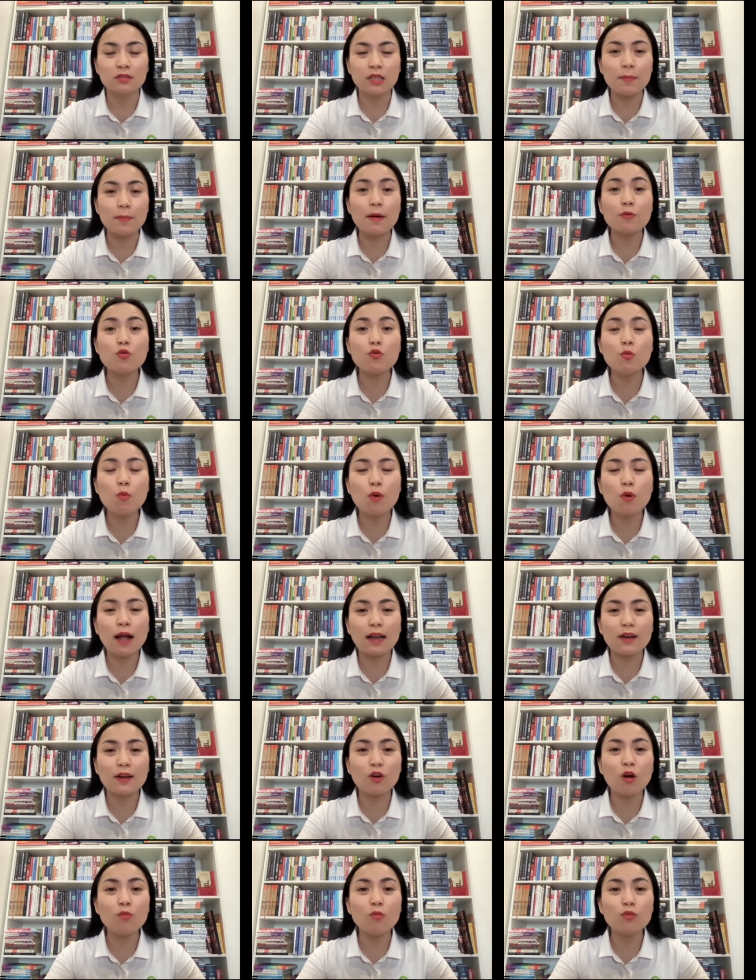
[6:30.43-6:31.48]
tế bào nhu mô
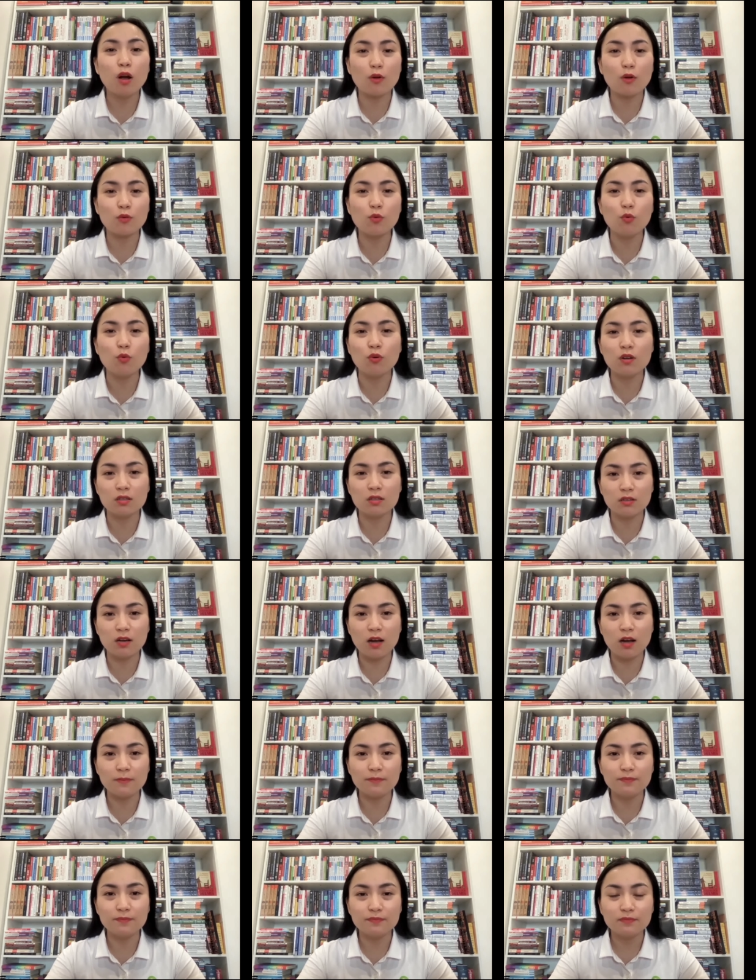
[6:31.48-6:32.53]
gan nó không còn đủ lượng
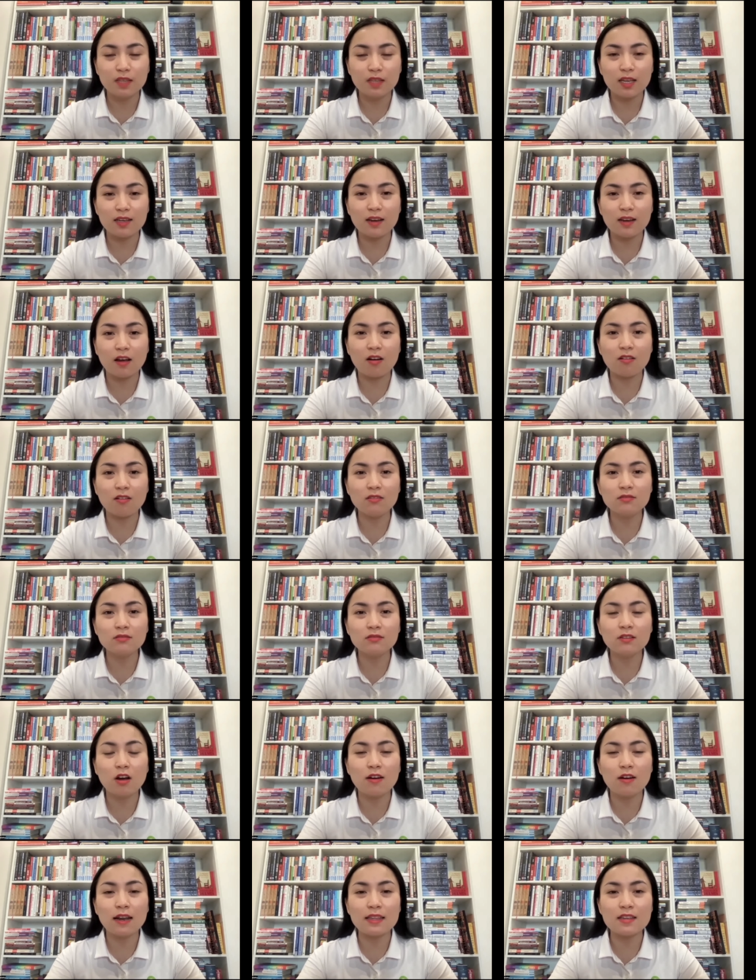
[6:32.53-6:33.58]
nữa thì nó
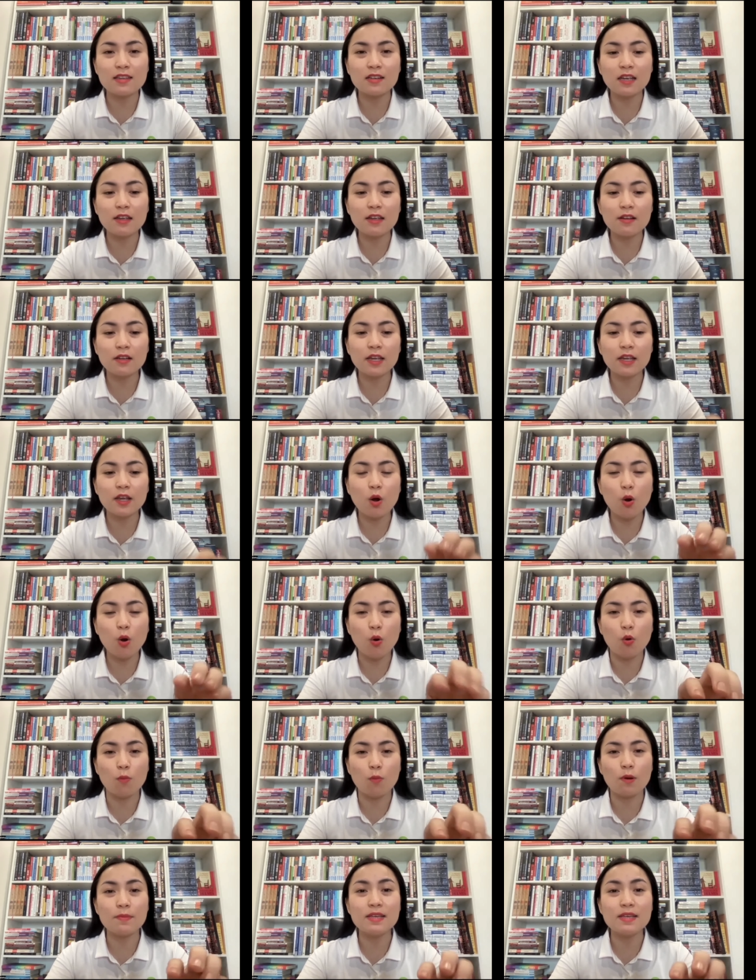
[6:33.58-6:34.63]
gọi là những cái cái
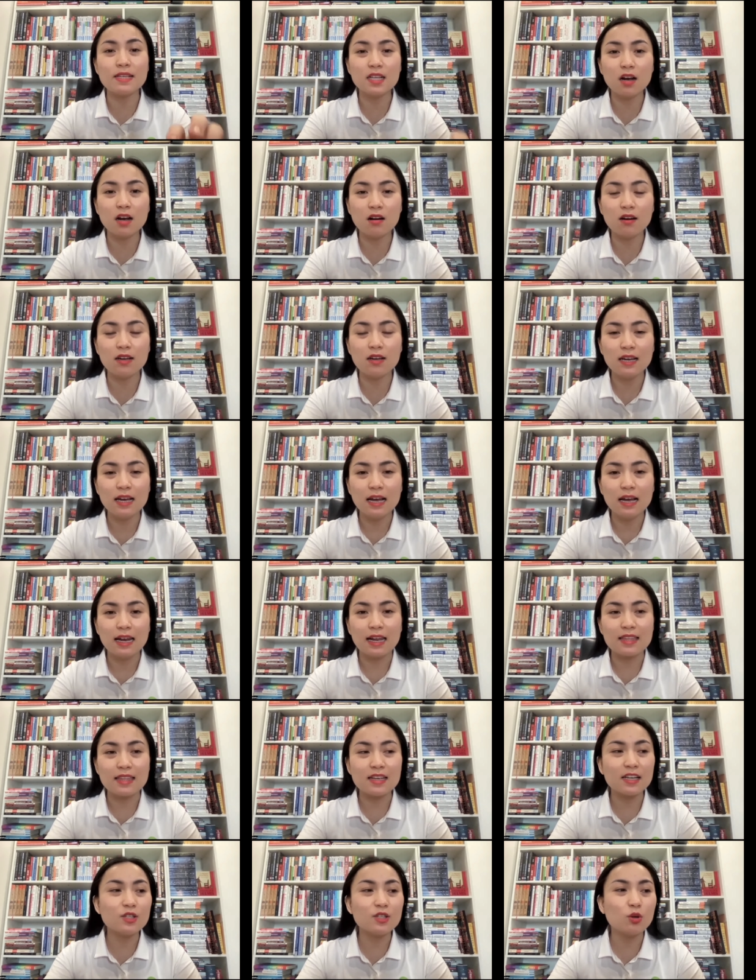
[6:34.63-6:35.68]
ổ mà bị sơ ấy,
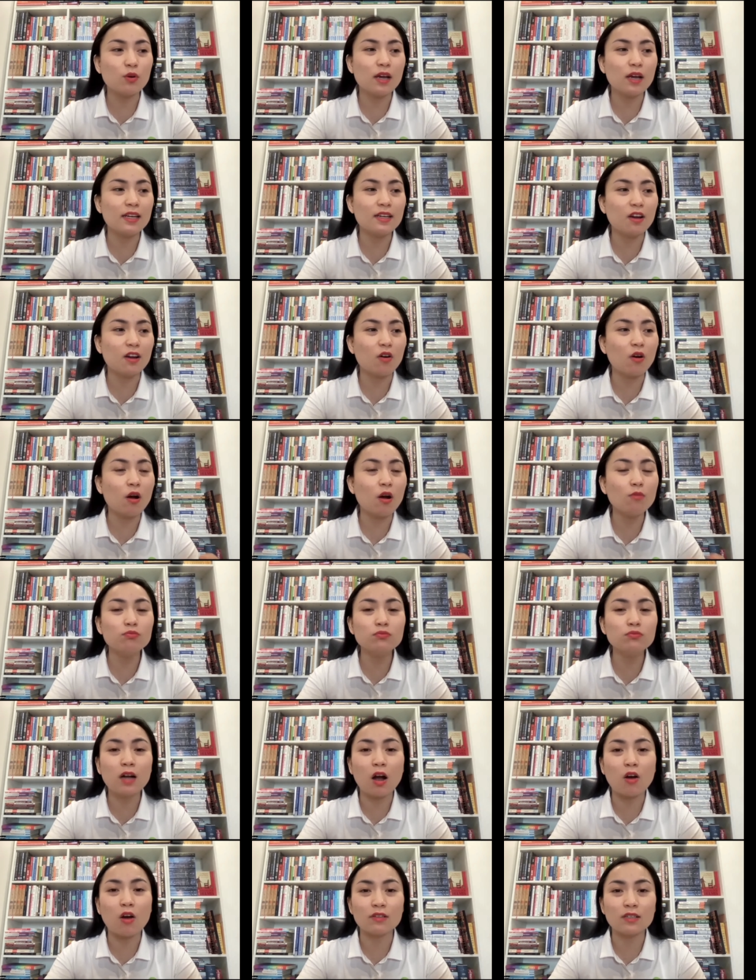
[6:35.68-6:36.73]
là những cái chỗ đấy nó
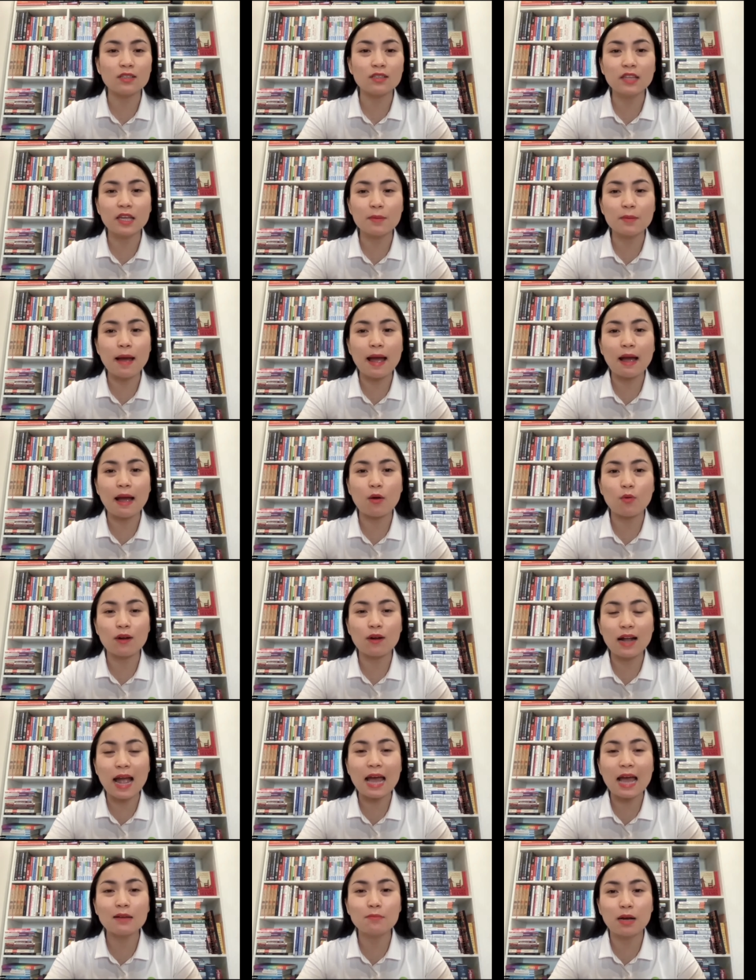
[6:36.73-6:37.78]
không còn những tế bào
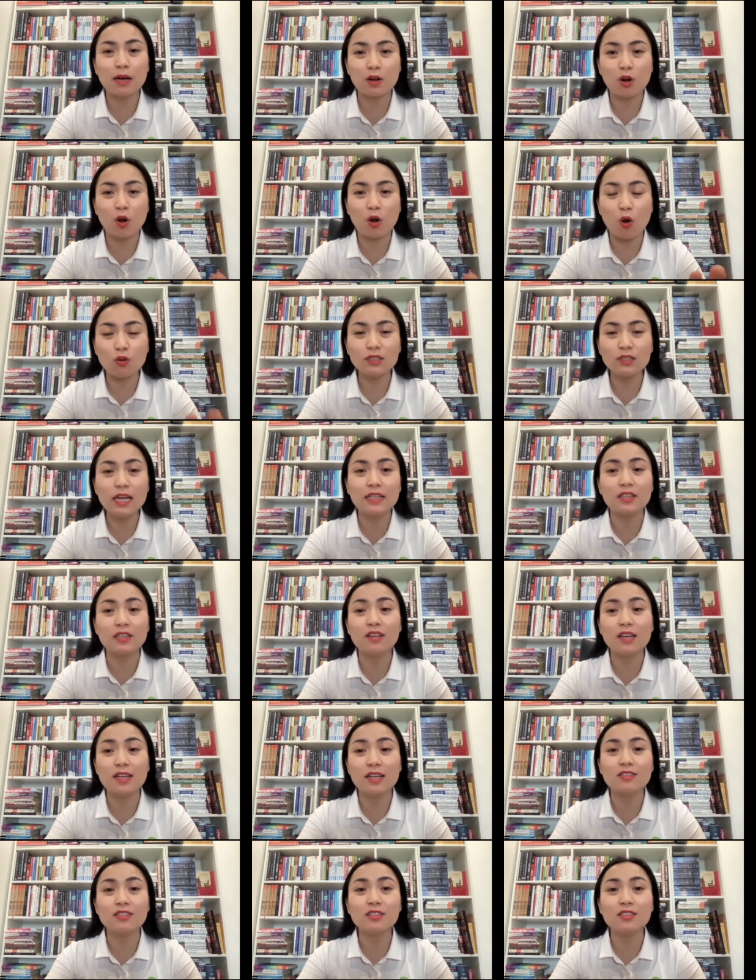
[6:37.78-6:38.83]
gan mà có thể
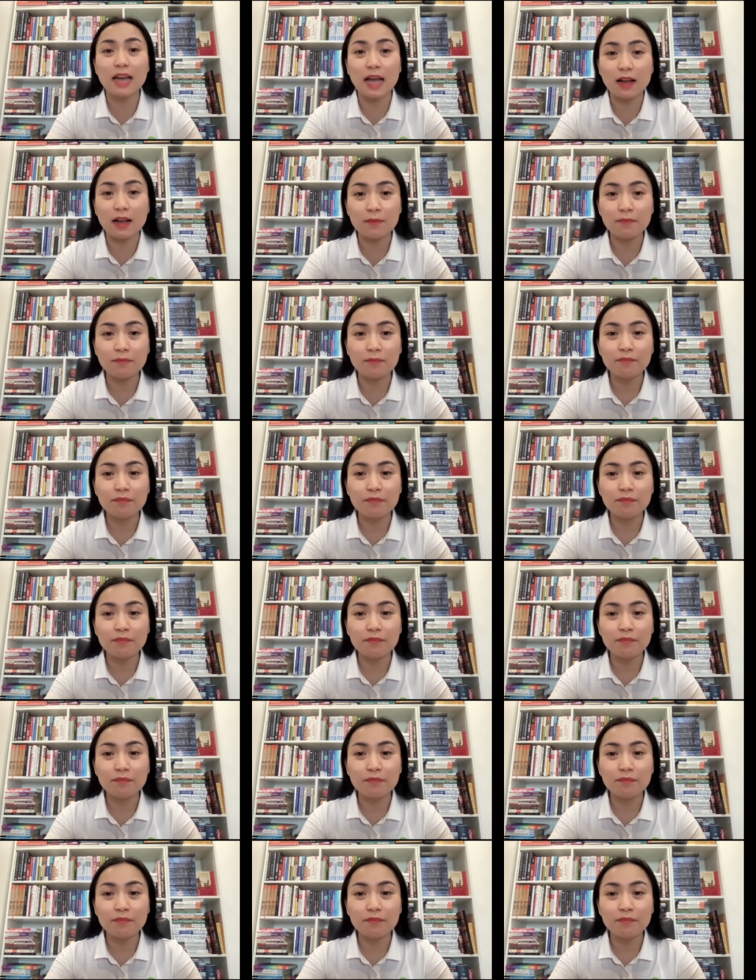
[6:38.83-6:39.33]
thực hiện được chức năng